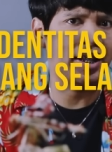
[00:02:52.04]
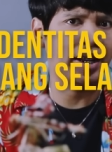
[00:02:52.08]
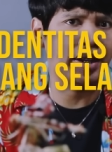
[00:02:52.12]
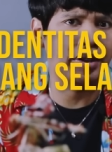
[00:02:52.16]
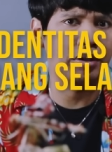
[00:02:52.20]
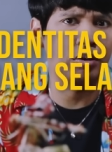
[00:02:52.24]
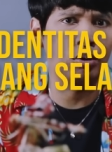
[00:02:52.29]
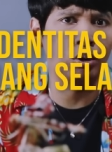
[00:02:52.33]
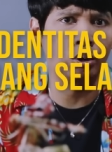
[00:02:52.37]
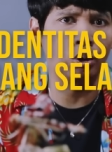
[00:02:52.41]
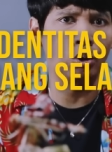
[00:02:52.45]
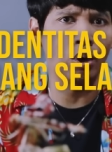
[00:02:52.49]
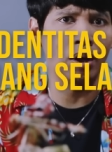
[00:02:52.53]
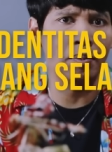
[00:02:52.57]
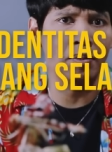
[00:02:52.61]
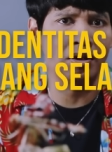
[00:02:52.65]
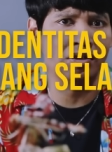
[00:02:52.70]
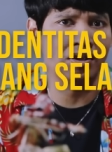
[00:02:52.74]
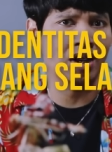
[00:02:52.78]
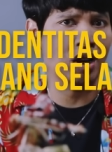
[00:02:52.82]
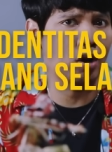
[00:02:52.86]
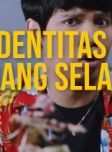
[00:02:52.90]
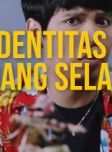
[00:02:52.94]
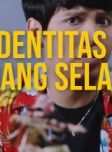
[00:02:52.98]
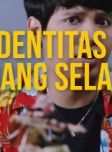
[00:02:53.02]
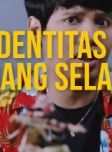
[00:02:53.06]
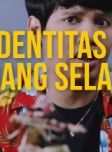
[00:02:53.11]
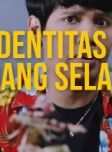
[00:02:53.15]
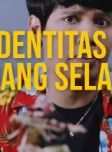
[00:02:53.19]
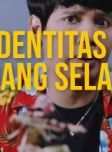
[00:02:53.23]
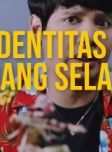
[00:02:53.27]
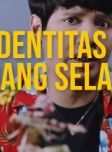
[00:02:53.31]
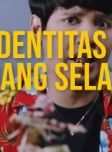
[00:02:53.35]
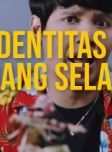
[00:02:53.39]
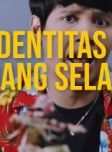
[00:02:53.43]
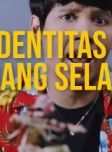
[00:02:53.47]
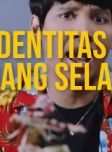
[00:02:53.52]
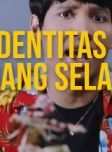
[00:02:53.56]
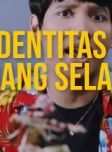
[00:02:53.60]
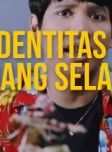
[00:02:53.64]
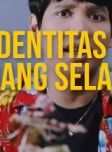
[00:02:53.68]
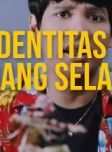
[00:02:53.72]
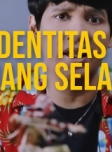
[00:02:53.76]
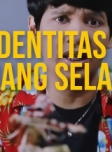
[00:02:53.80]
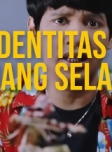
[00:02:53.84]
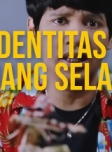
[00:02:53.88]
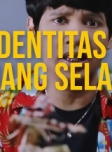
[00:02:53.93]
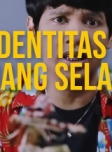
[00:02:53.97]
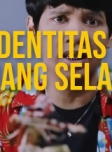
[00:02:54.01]
dari dulu tuh emang selalu bisa
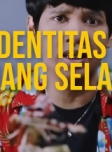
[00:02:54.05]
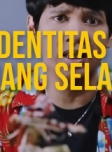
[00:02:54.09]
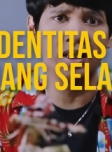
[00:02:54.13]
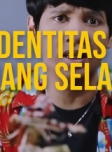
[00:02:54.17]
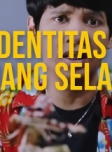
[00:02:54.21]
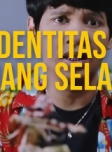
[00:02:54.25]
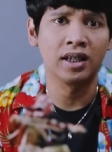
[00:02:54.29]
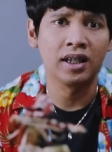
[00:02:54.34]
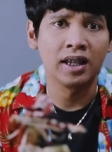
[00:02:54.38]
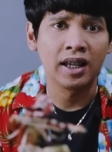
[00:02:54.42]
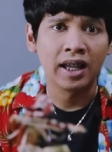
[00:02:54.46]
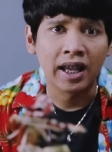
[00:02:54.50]
dipertahanin